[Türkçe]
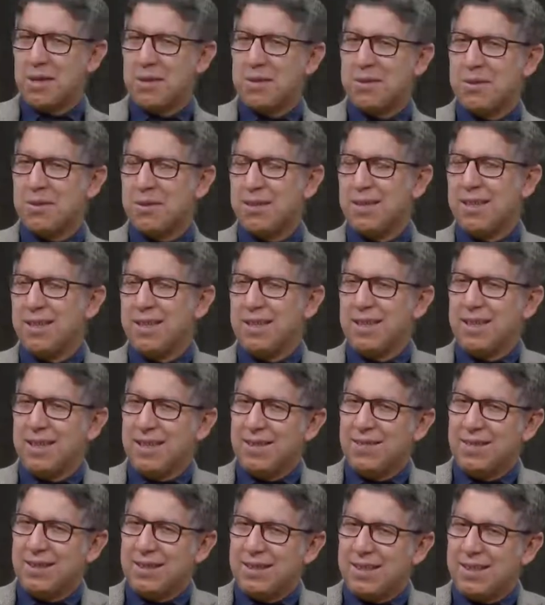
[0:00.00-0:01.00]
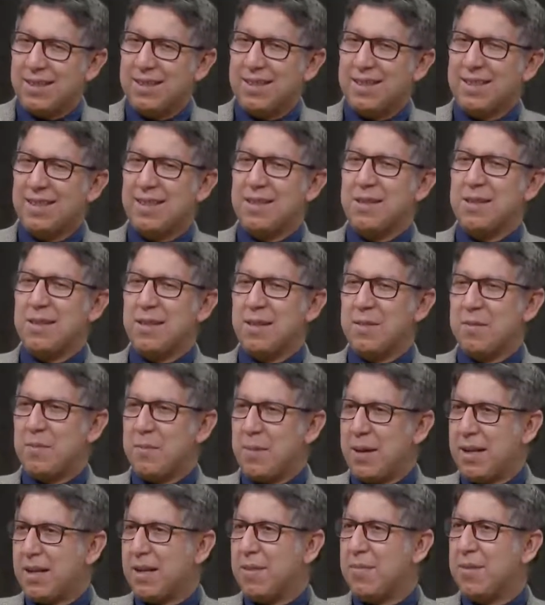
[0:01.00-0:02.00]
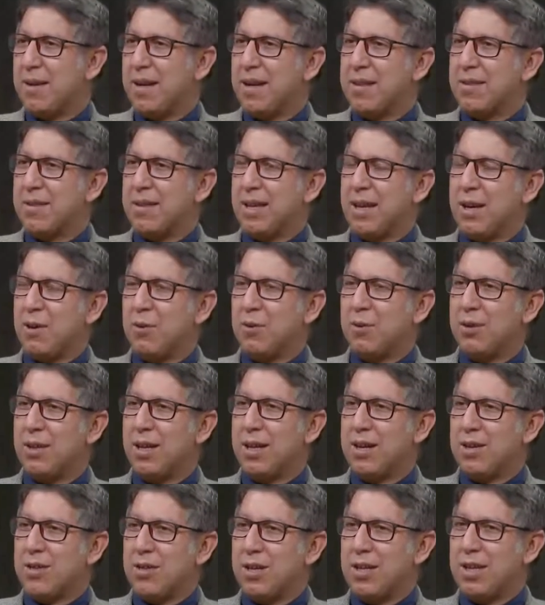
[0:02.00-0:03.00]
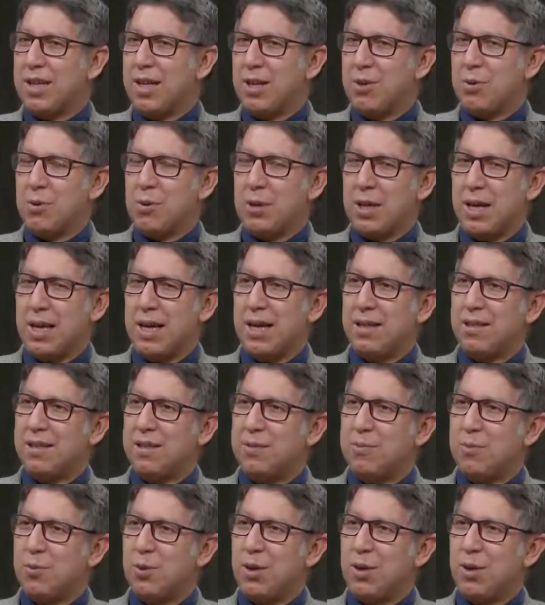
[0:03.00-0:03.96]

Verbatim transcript: Aslında evet dedikleriniz gibi belki biraz daha onlar için henüz hayatın